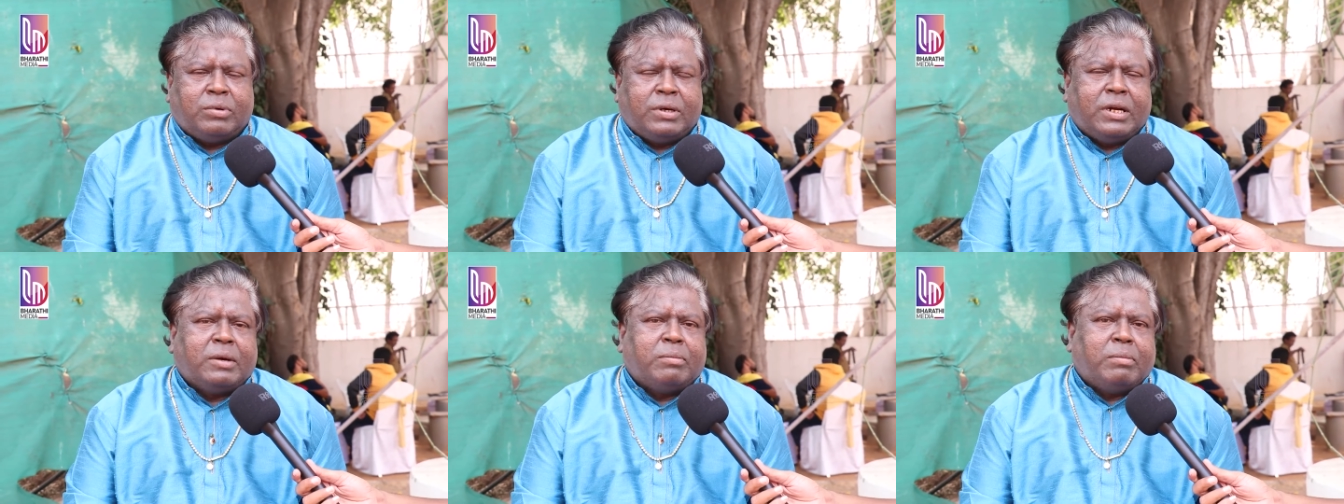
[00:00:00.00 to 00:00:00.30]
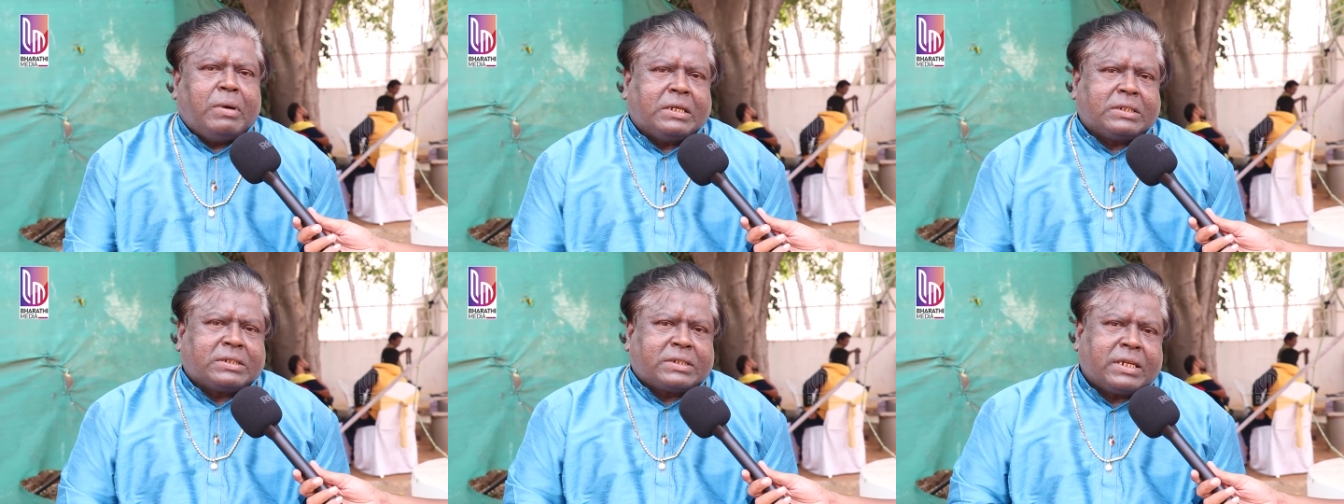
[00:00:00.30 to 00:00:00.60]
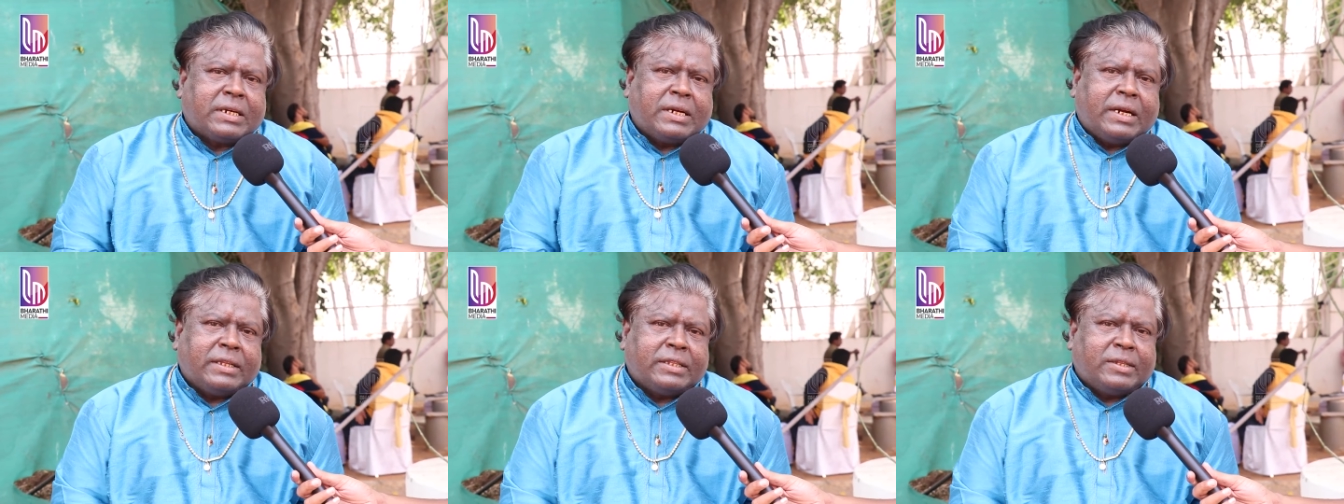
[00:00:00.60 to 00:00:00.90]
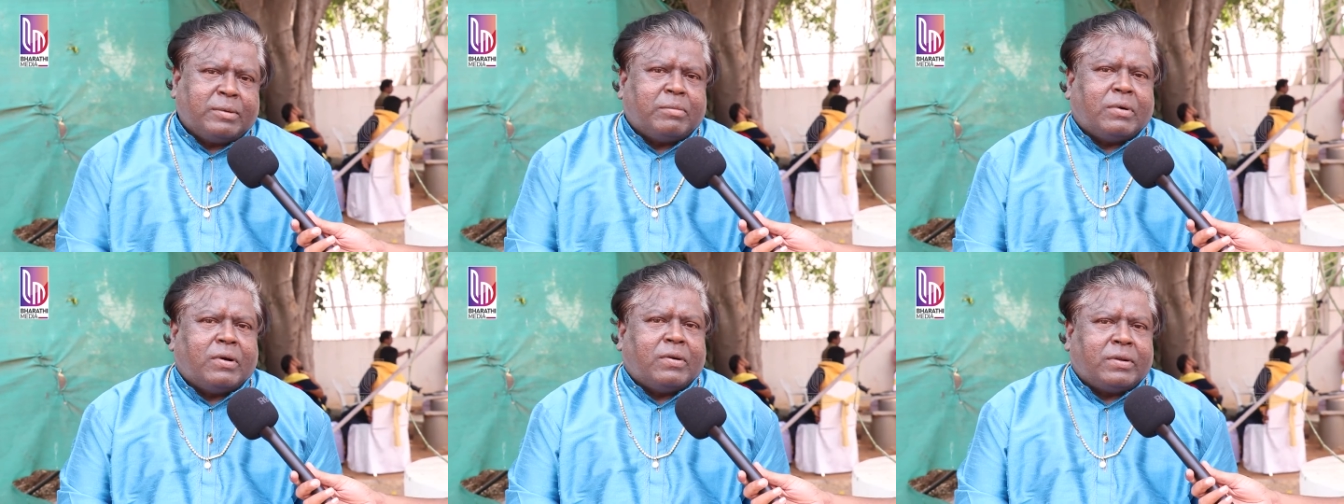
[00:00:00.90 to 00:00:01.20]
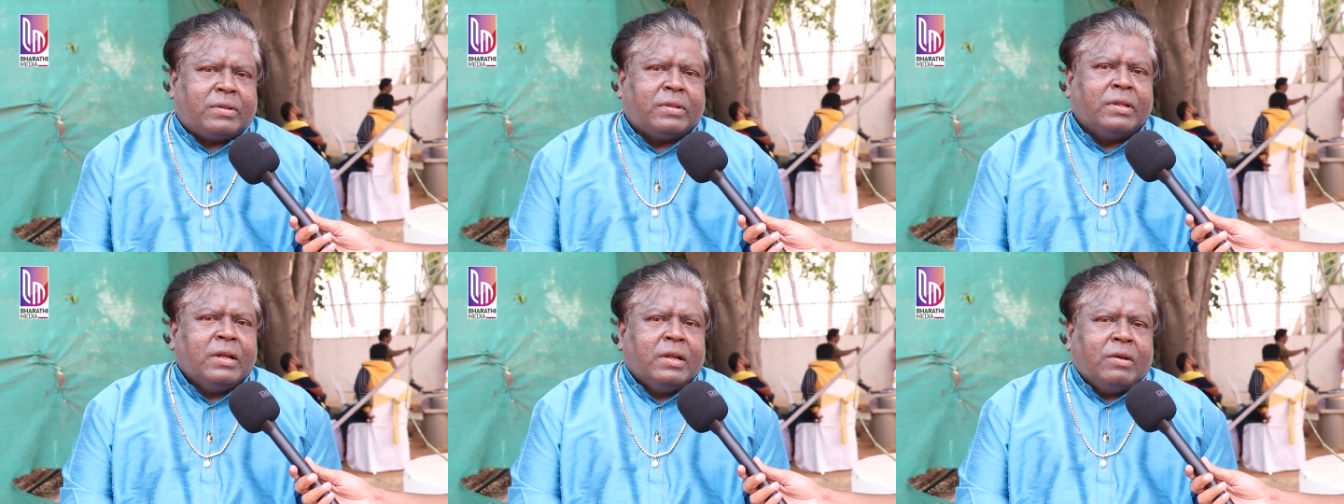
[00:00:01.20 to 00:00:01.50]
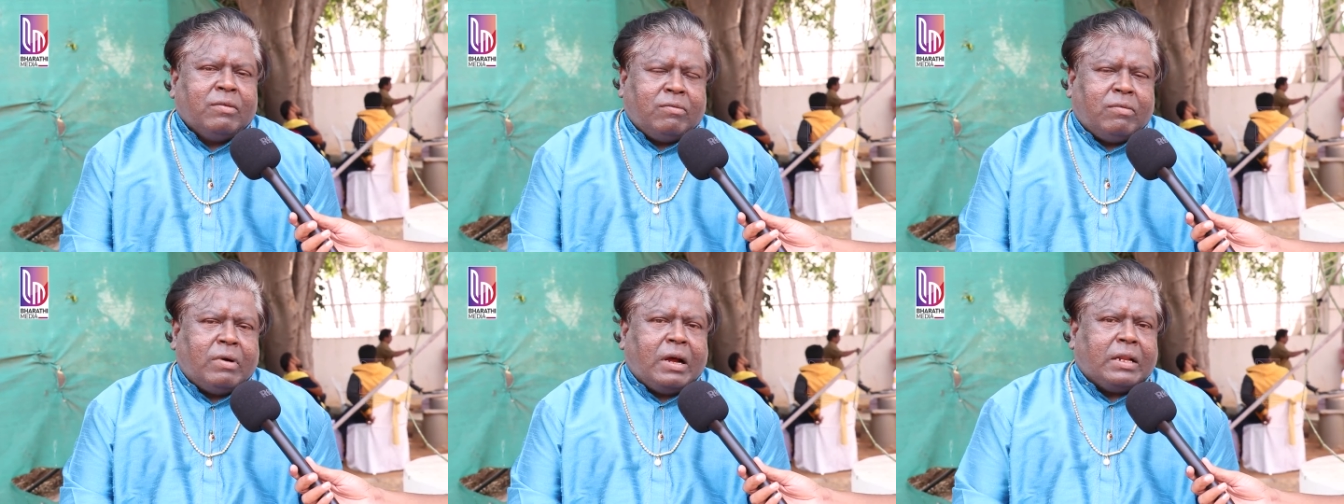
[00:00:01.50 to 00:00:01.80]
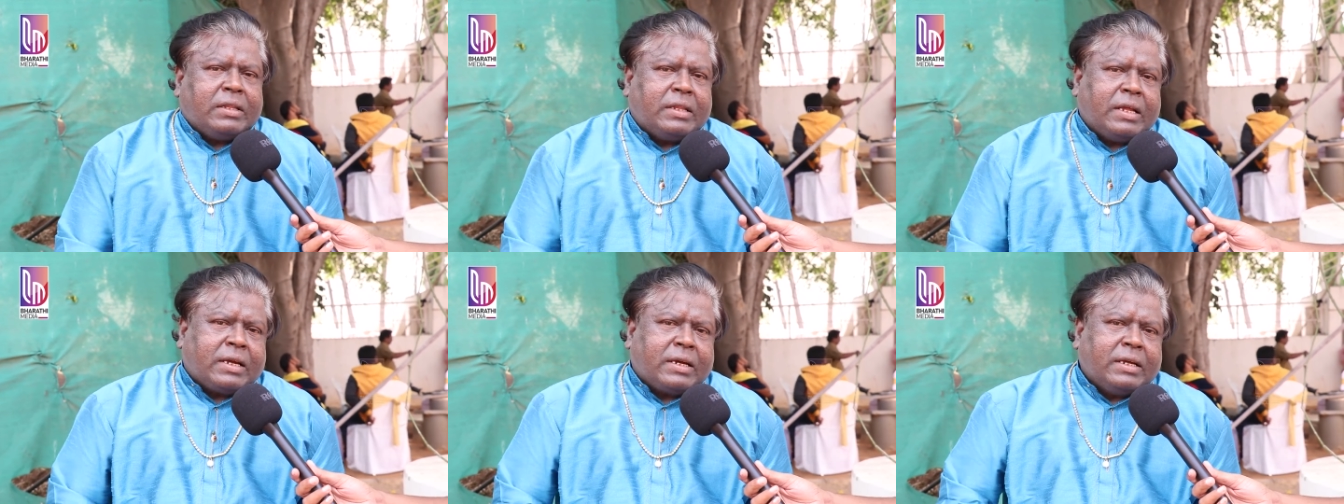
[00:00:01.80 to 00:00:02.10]
బుల్లెట్ భాస్కర్ని అడిగితే బాగుంటుంది hmm.
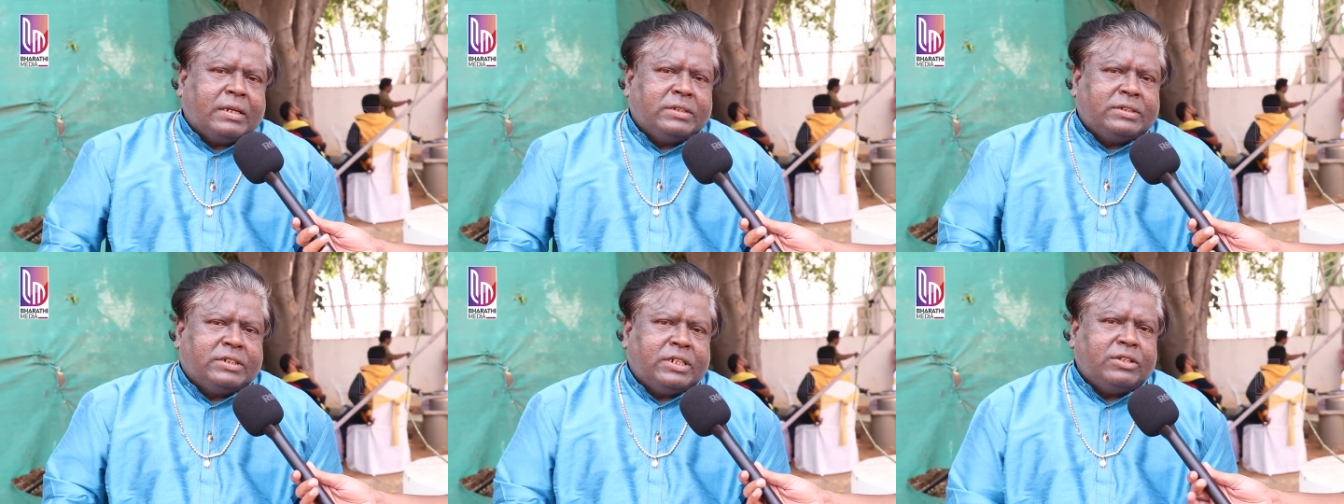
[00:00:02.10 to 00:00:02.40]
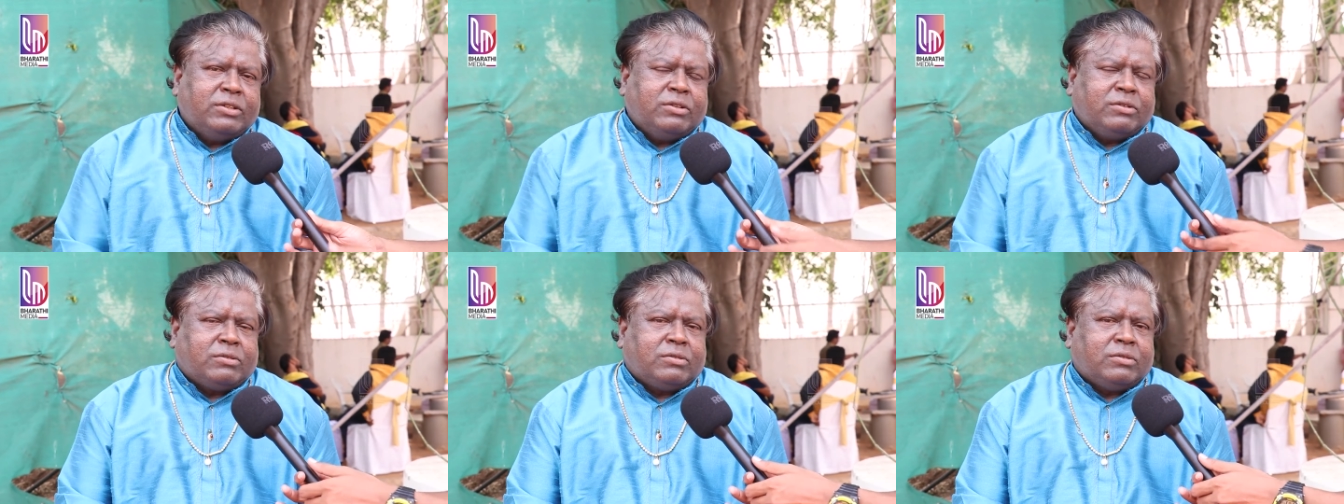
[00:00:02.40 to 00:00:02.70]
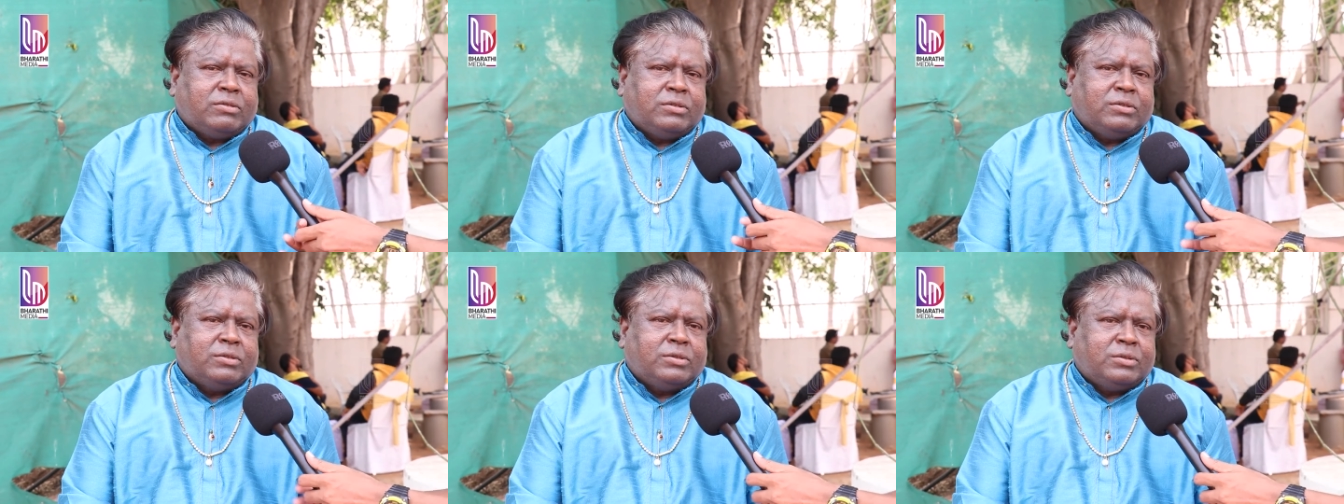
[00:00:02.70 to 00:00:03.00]
వాళ్ళ దగ్గర నుంచి ఎందుకు